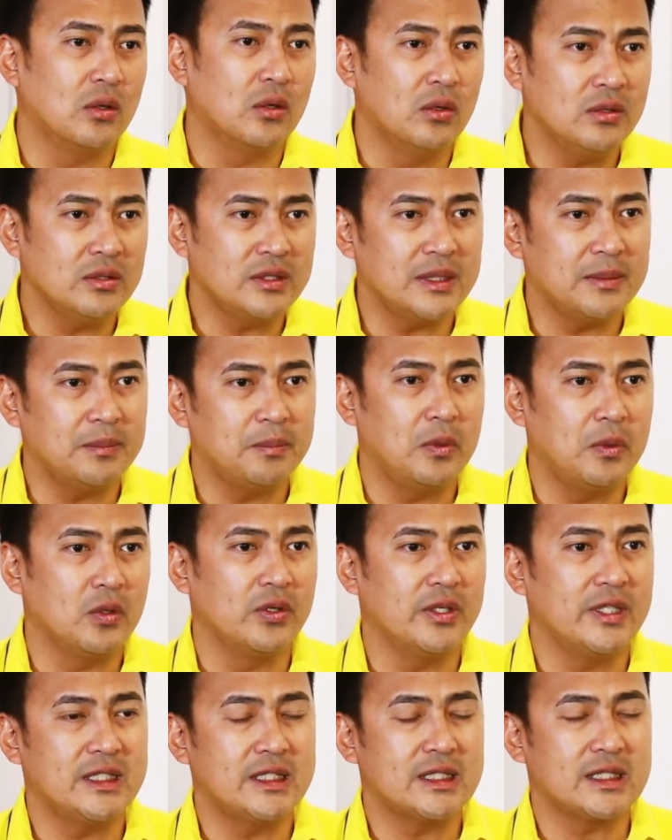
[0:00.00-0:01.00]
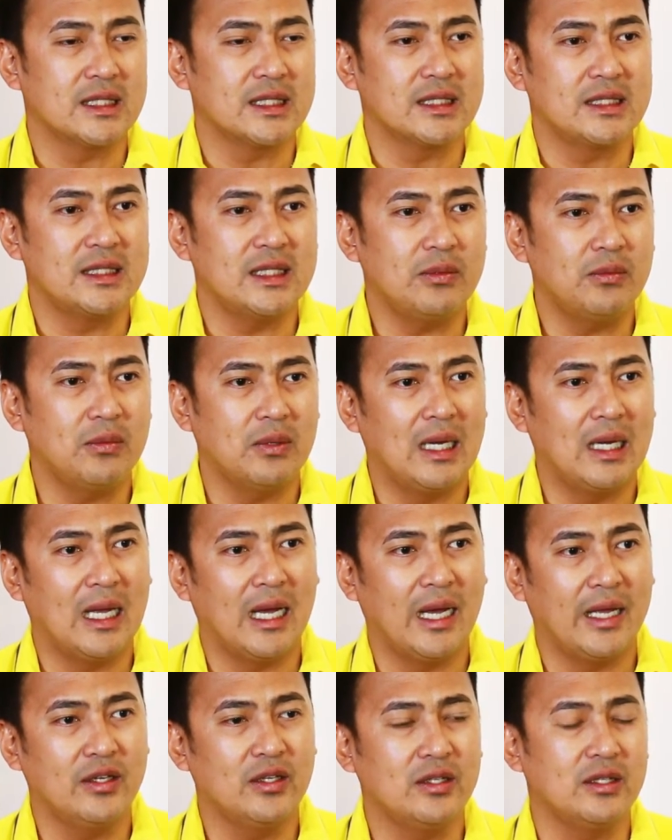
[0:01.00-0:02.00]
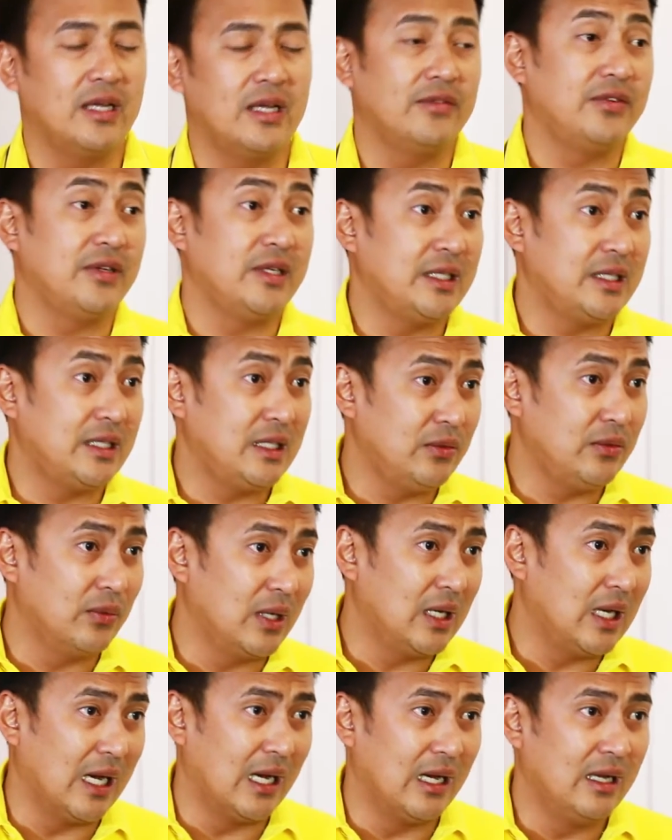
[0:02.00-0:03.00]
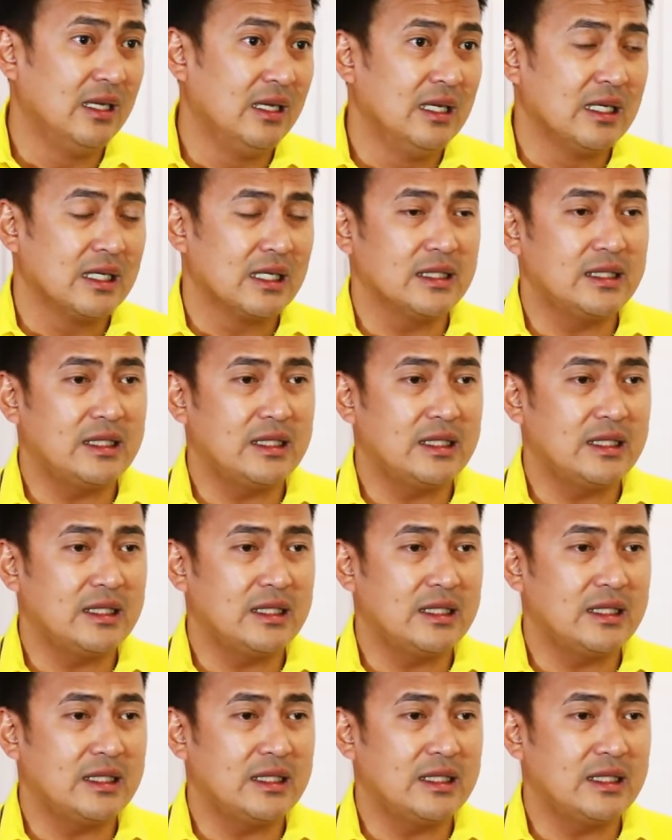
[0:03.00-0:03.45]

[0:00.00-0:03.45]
ghost employees kasi wala yun, definitely wala. Mm-hmm.